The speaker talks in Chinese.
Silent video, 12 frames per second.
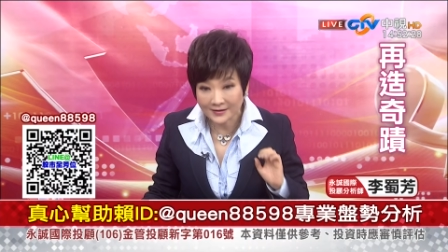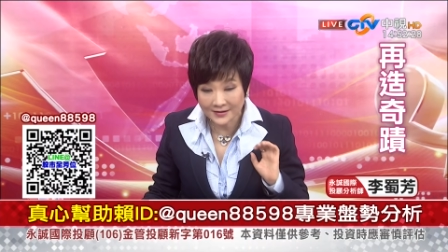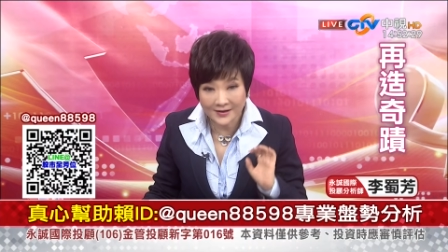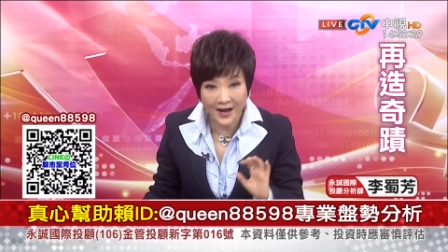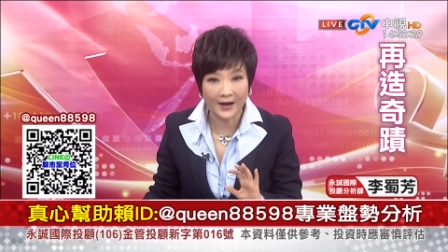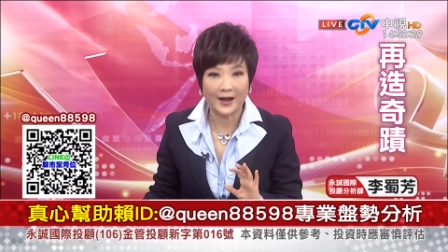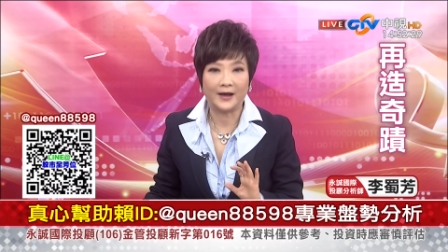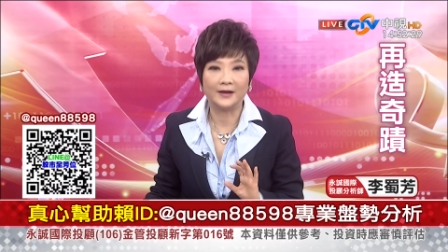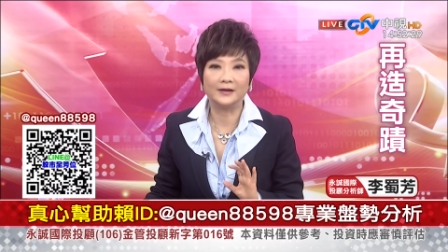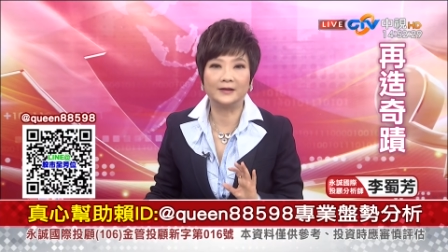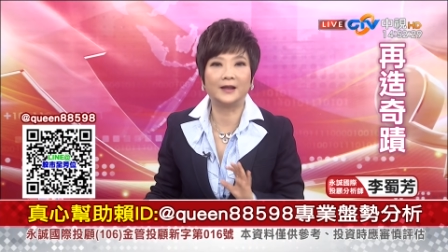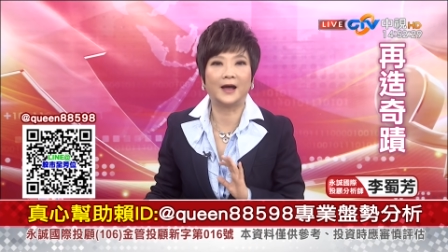下来
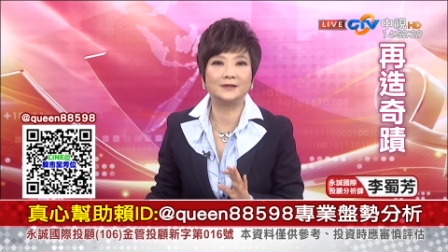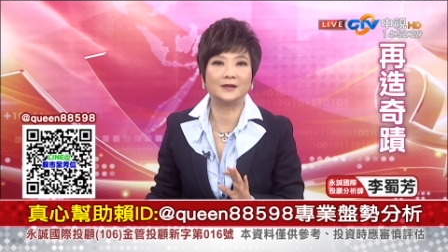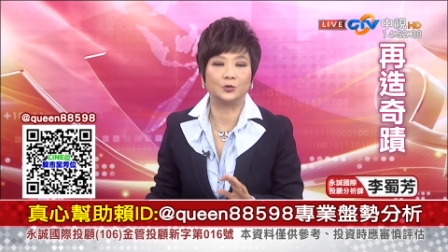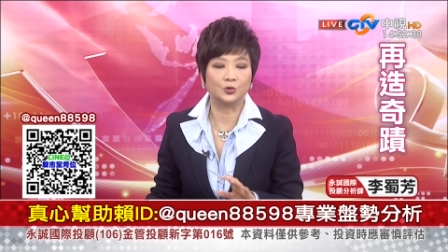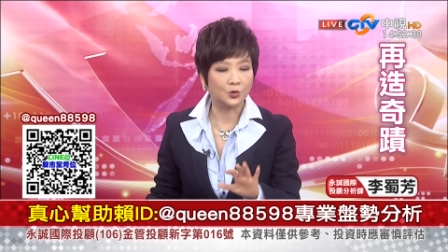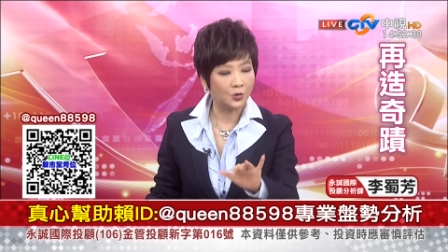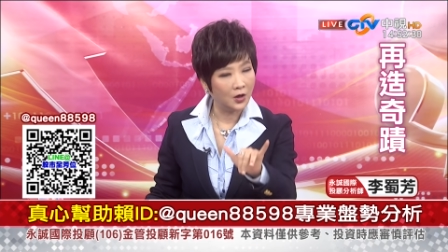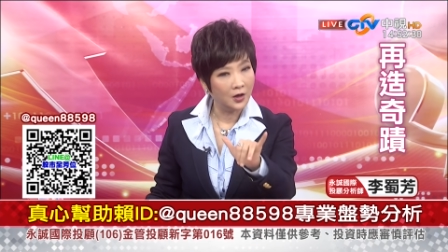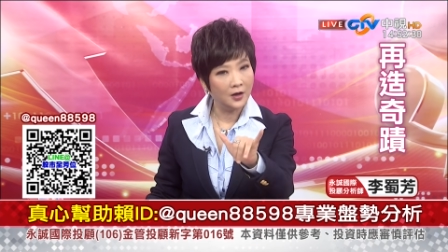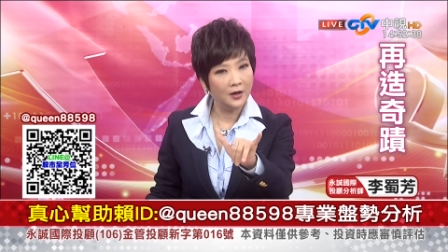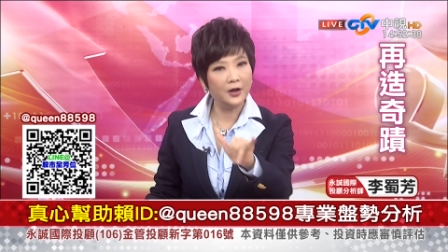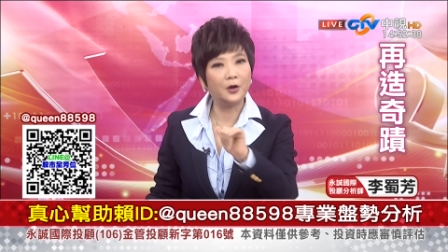跟大家讲，我说过
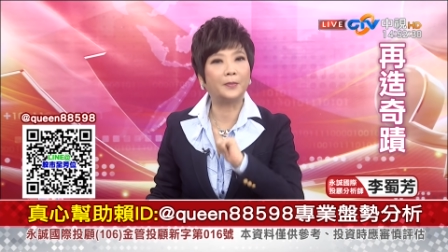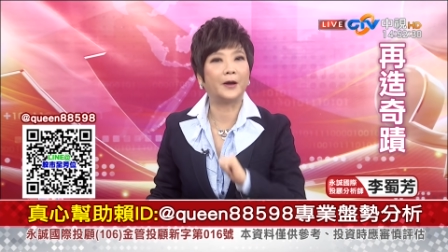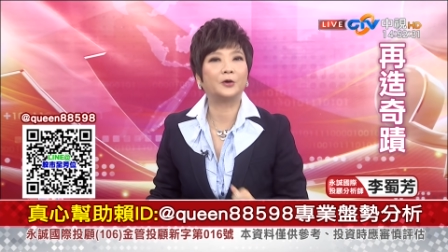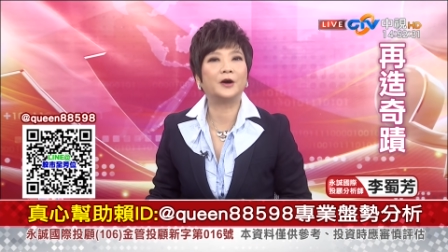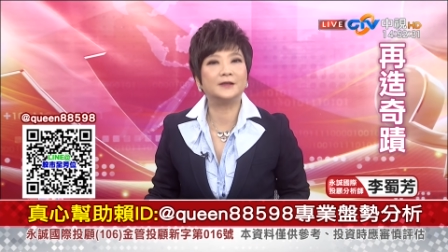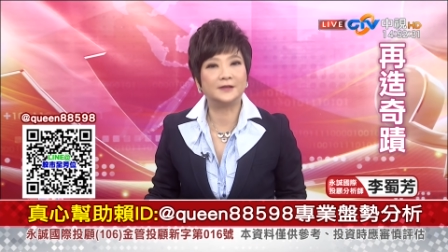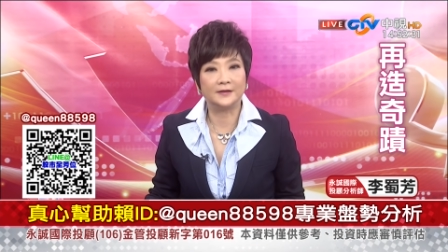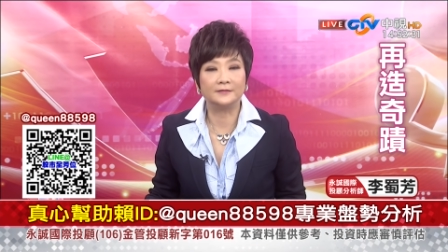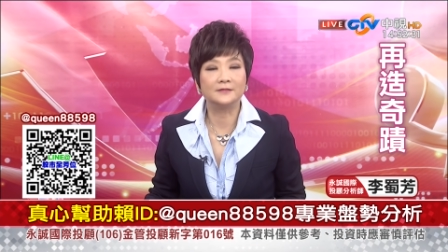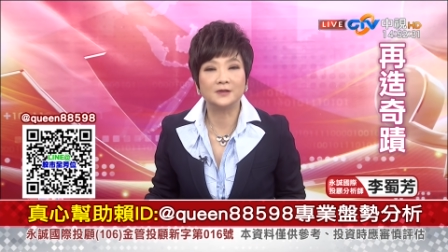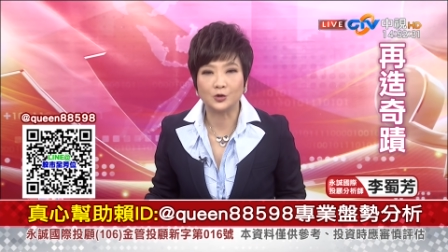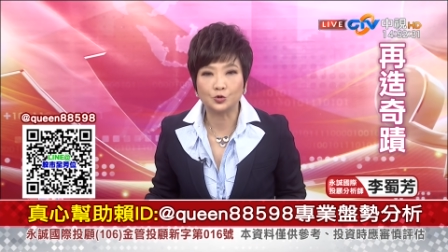六百块钱
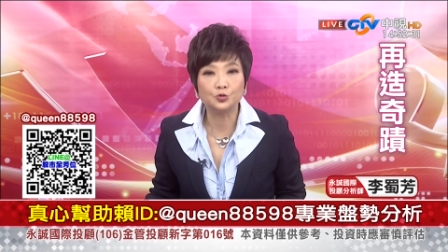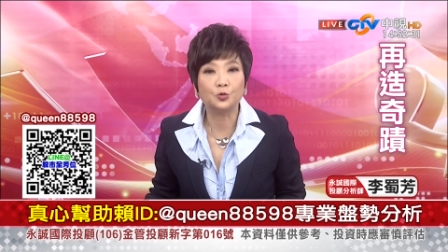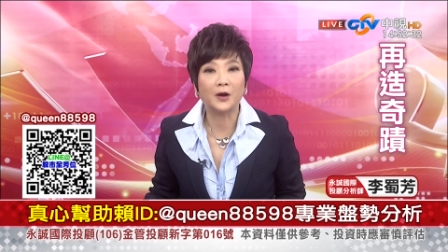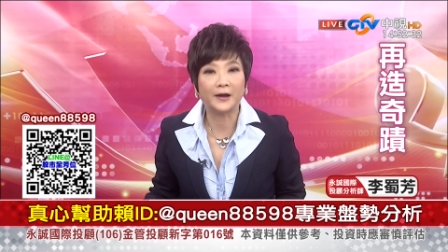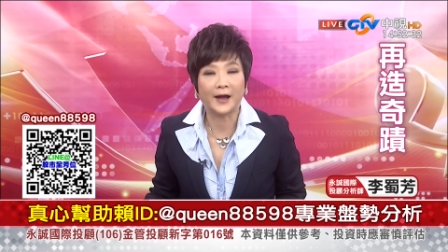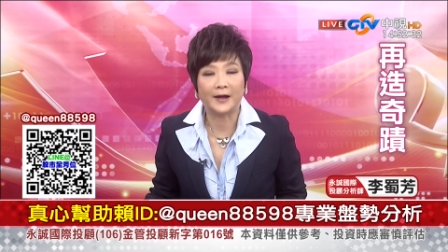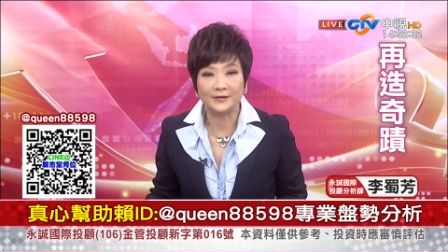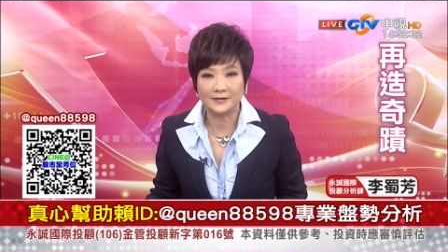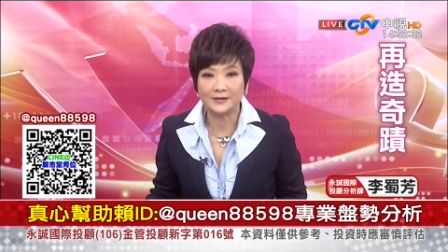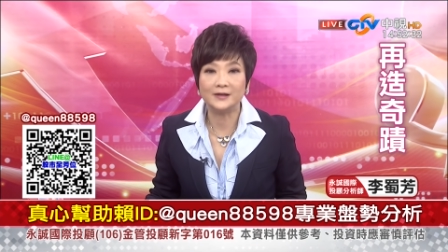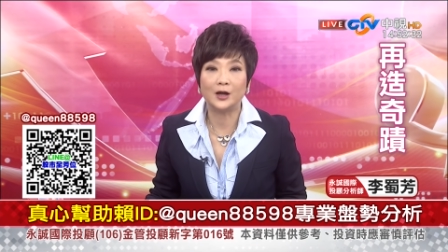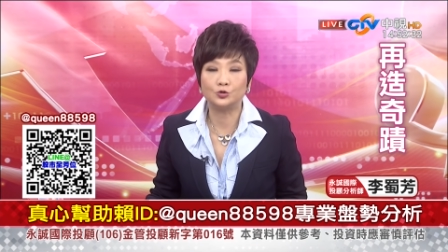整数关卡，你
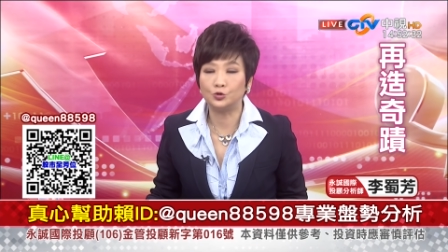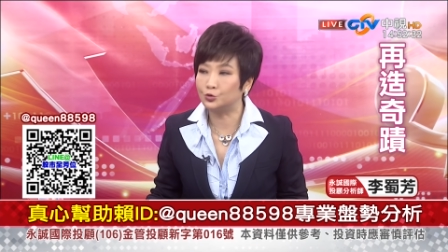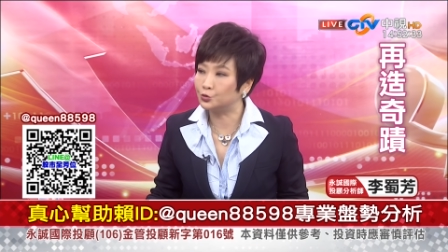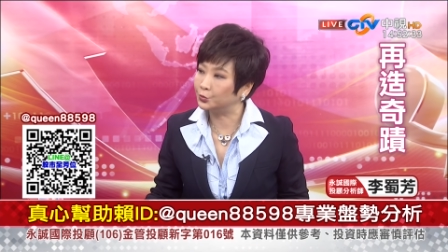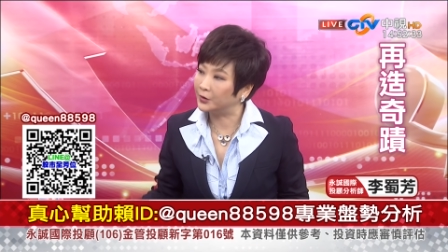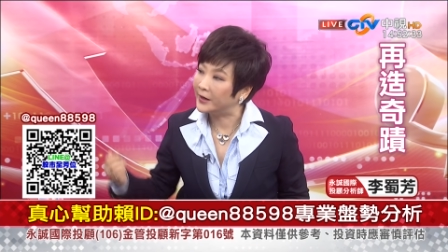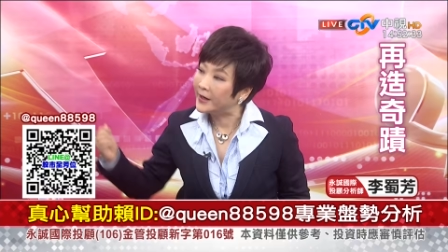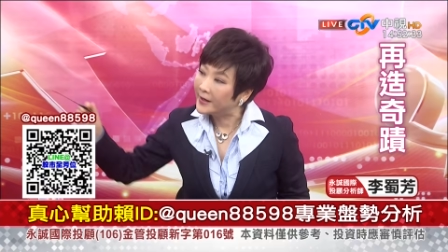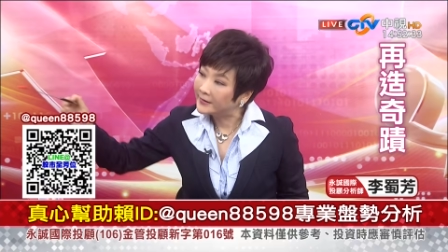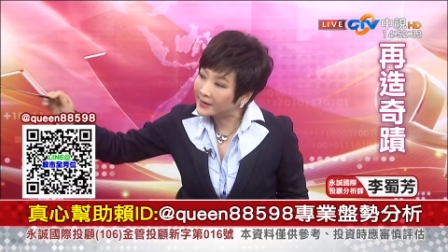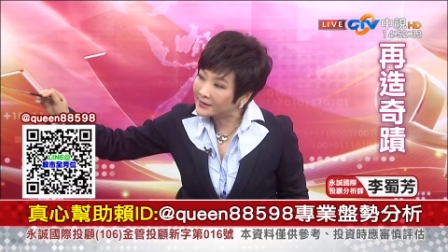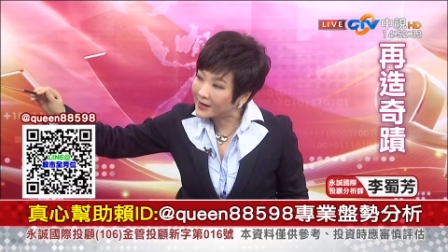自己要去注意。但